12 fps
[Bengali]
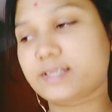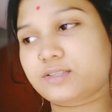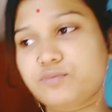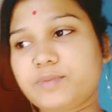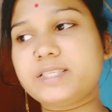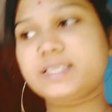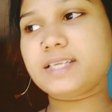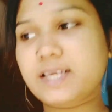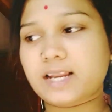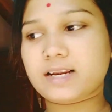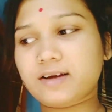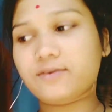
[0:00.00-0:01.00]
একটু মেজে নিই
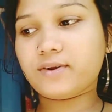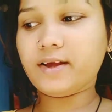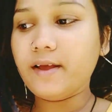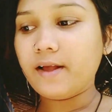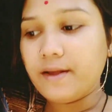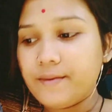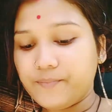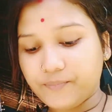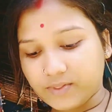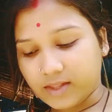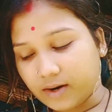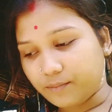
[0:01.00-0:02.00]
হালকা করে
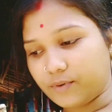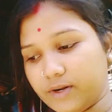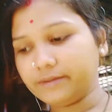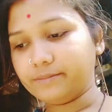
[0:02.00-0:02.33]
তারপরে